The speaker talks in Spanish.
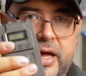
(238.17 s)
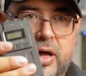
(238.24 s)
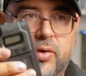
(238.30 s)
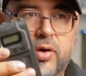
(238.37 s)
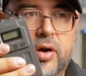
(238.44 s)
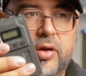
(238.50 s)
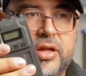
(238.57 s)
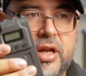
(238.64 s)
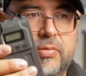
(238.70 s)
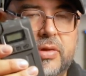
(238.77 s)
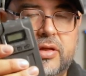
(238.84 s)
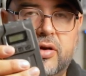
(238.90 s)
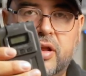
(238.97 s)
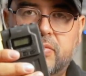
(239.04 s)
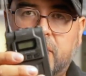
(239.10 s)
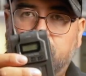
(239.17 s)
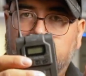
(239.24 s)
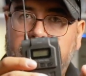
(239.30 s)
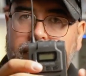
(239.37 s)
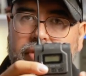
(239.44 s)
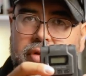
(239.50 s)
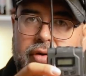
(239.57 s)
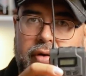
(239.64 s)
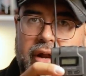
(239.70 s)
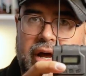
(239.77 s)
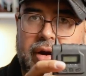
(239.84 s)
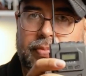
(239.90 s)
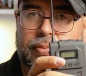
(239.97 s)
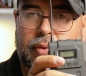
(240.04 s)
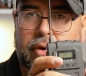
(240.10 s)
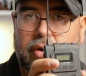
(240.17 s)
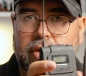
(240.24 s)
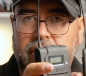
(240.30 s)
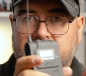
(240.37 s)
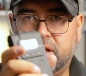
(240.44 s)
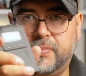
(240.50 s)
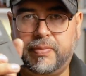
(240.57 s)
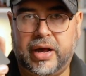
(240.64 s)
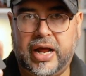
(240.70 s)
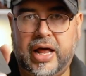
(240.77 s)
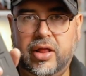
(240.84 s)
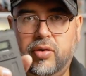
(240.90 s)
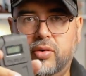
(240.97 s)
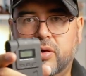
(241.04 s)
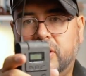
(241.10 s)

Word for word: Cada uno de los transmisores va a poder funcionar por separado,